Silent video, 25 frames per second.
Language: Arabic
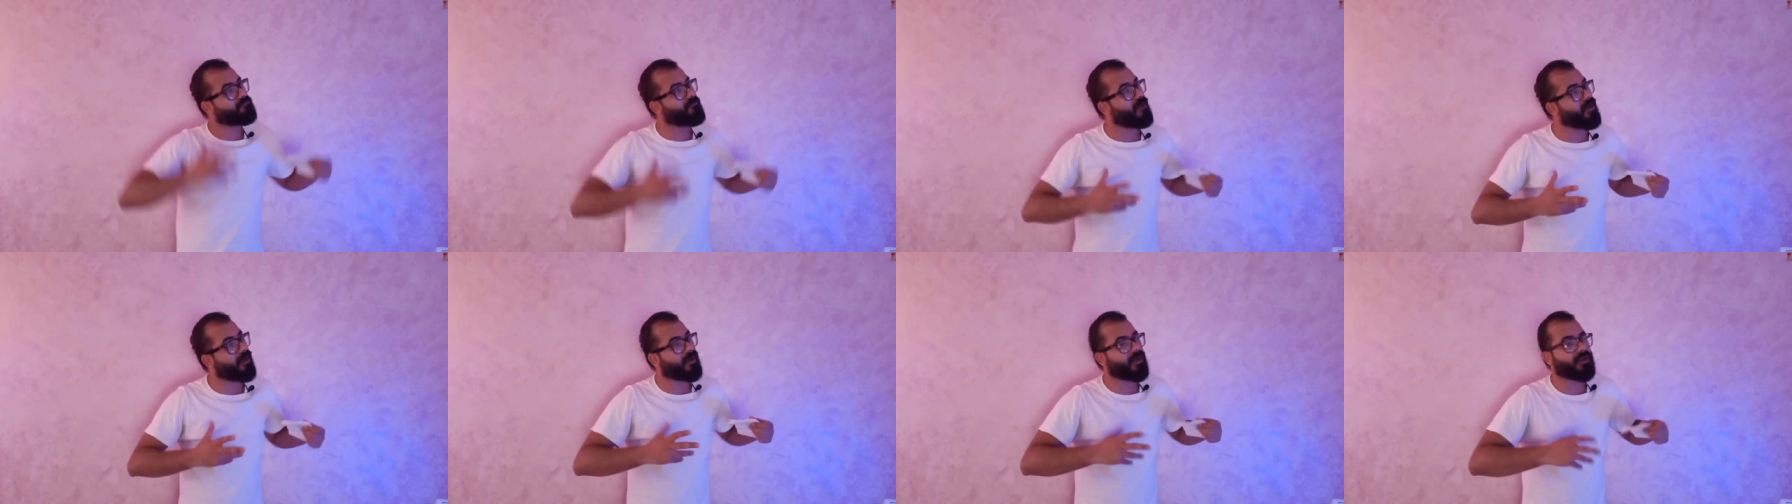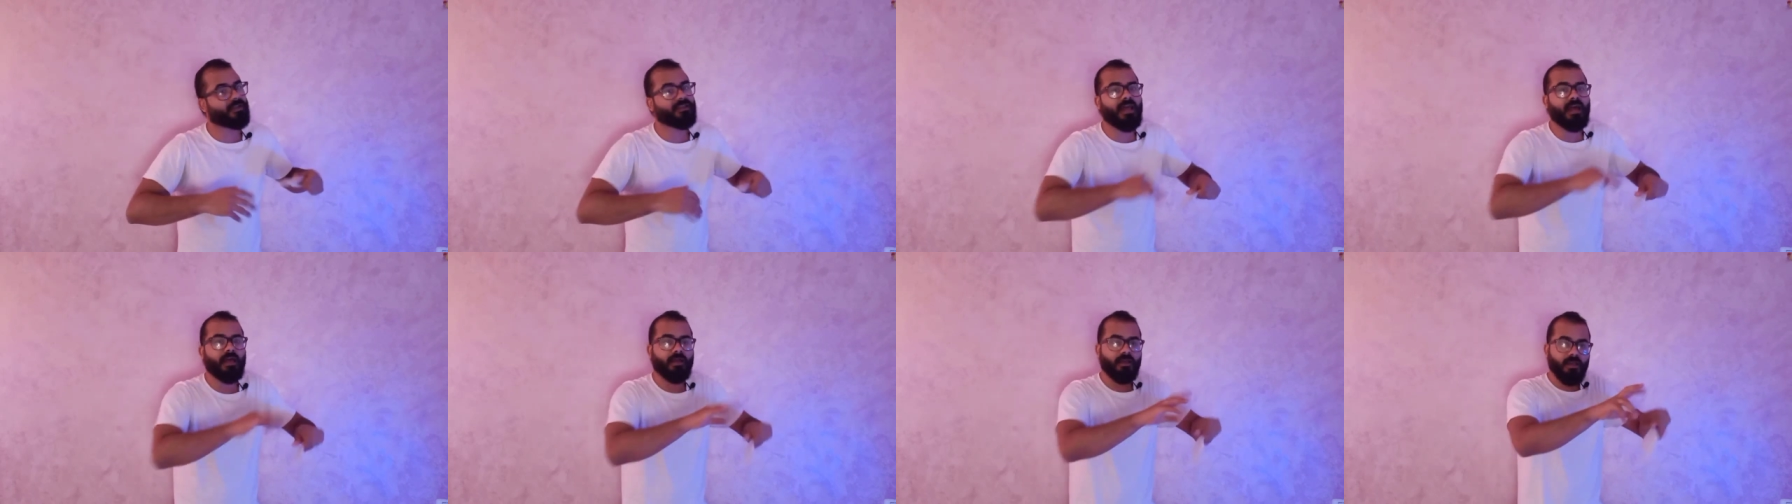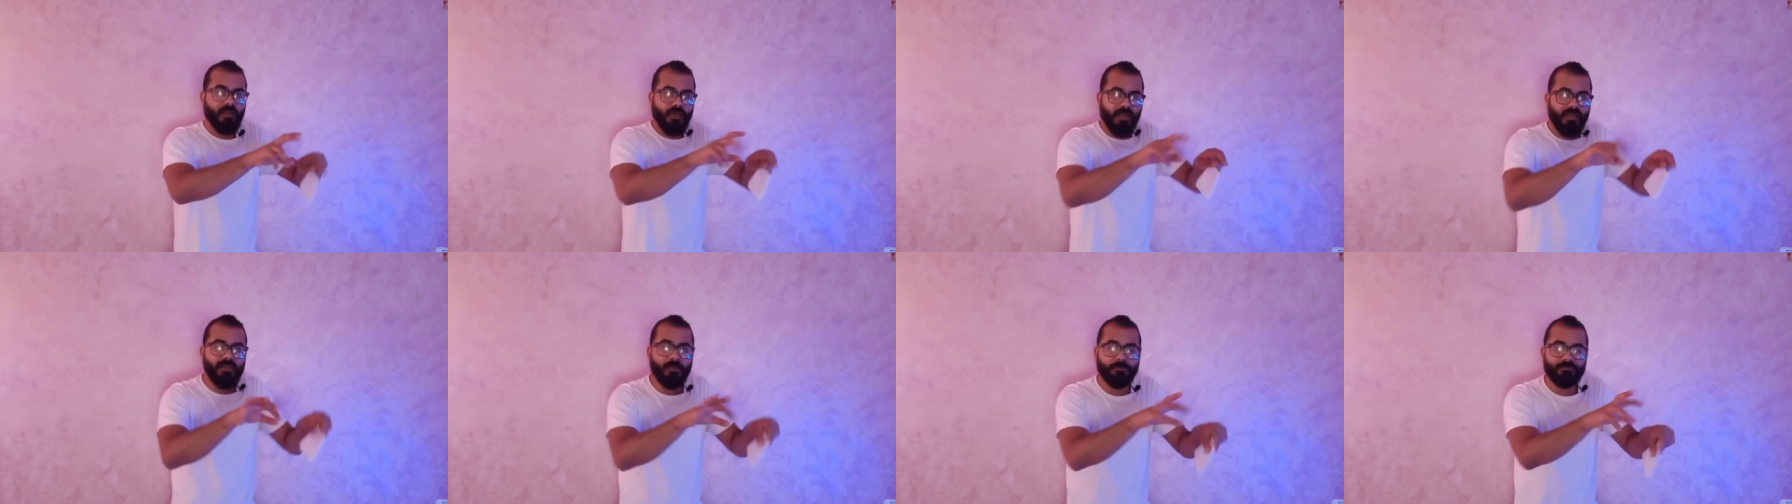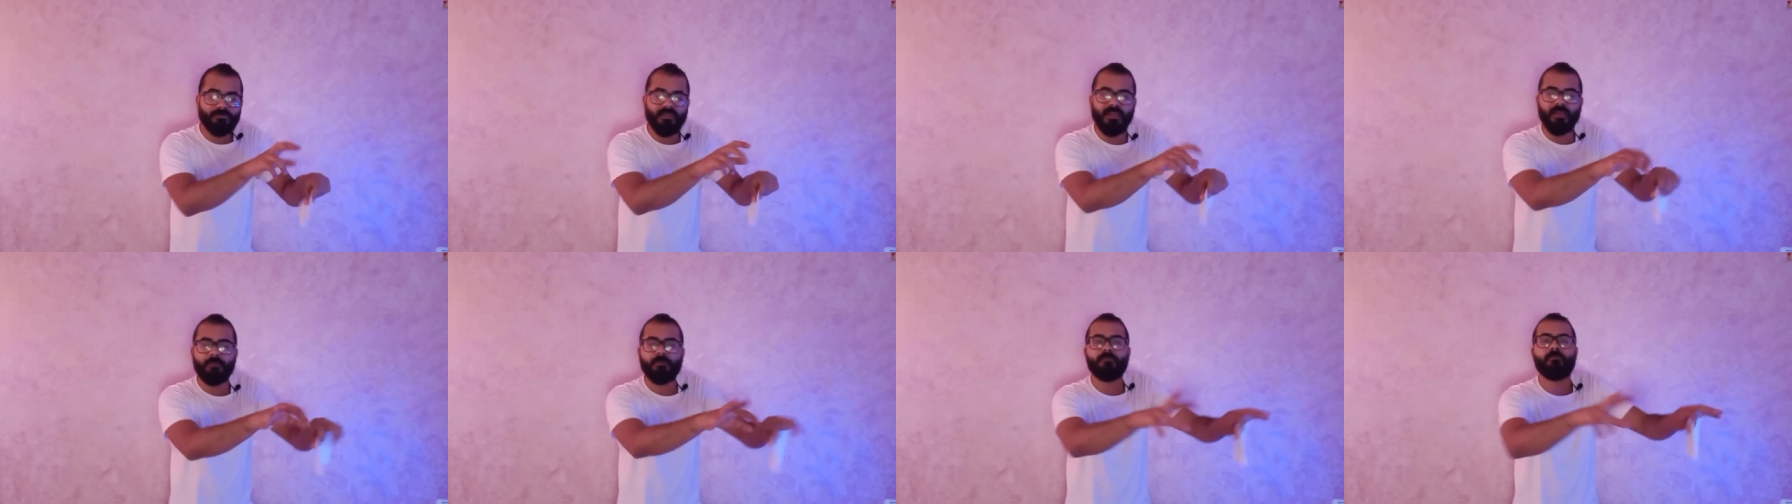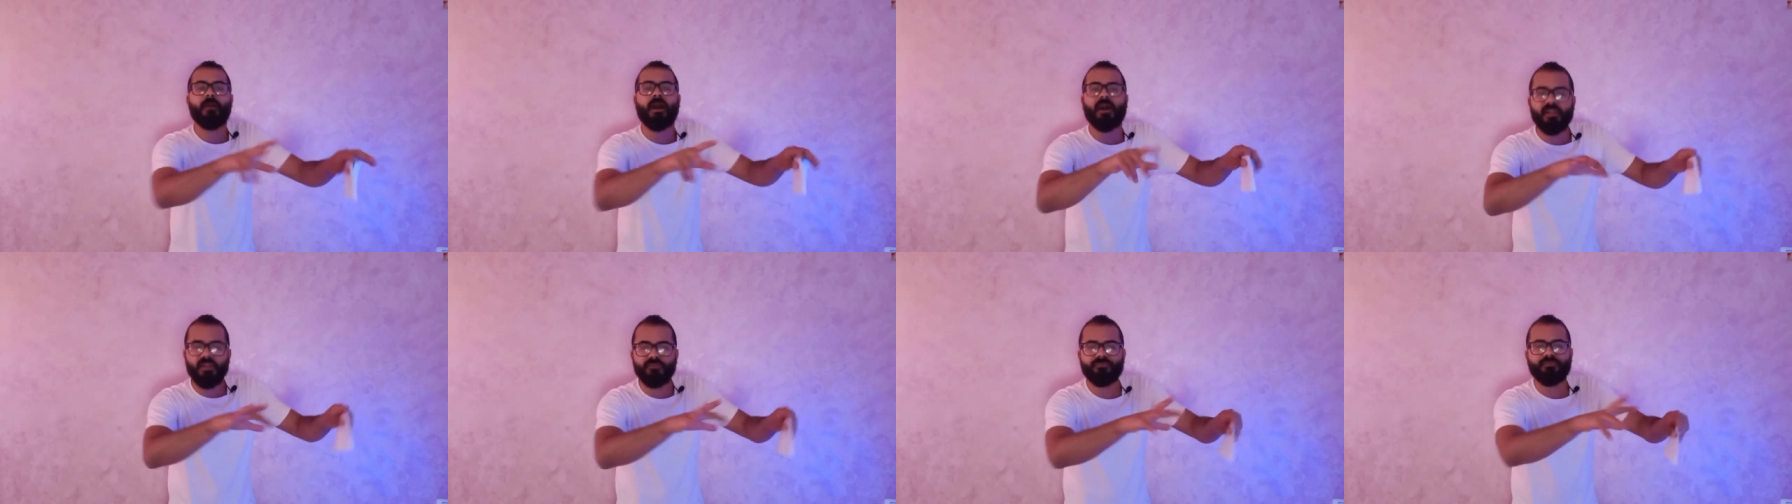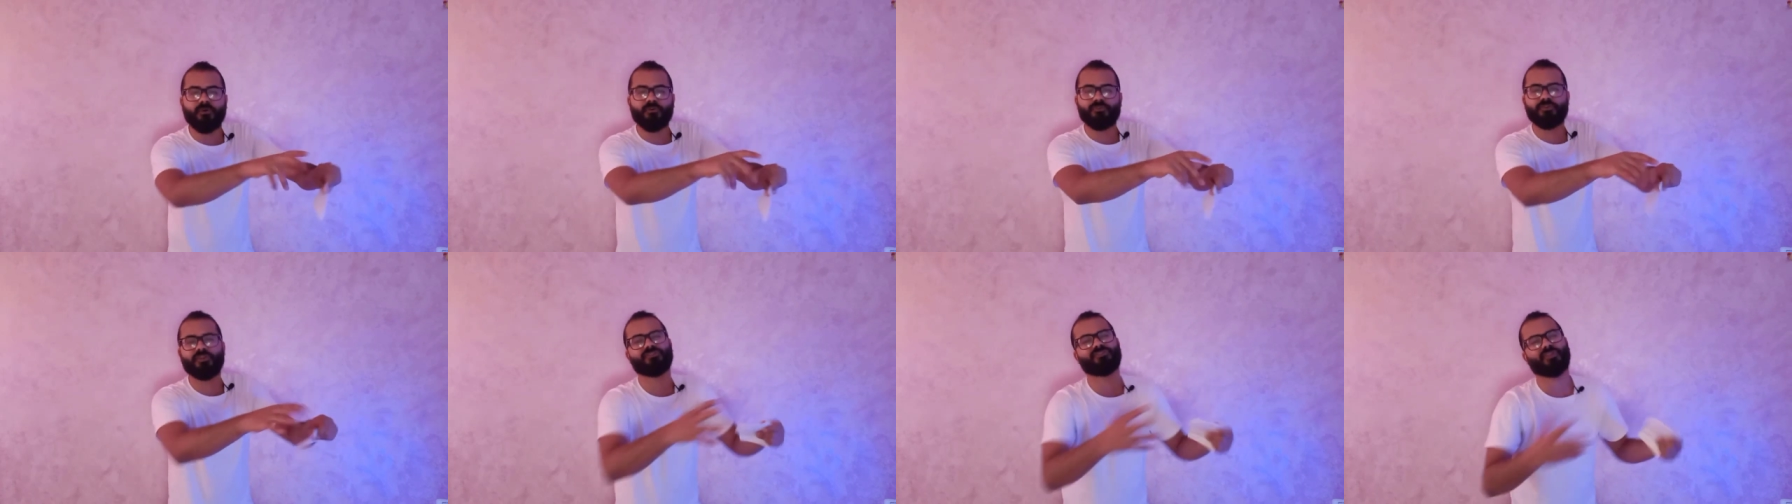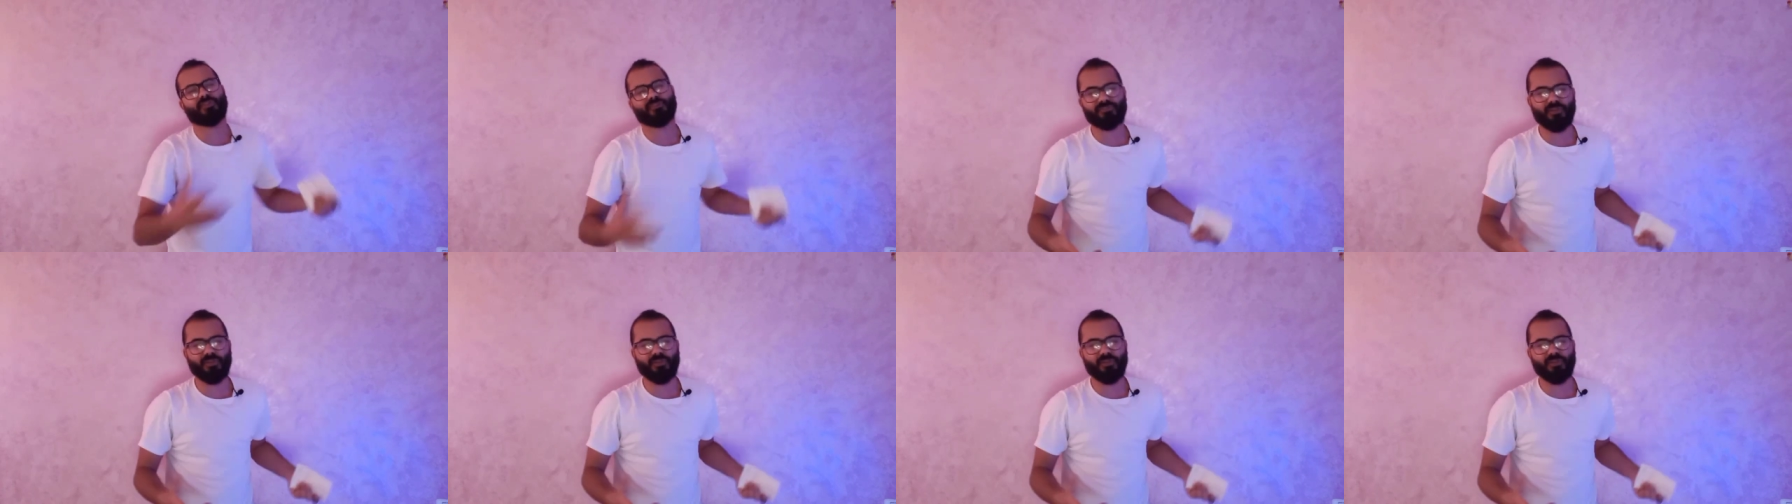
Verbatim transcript: في دماغك لا هي بتيجي بالمعرفه وان انت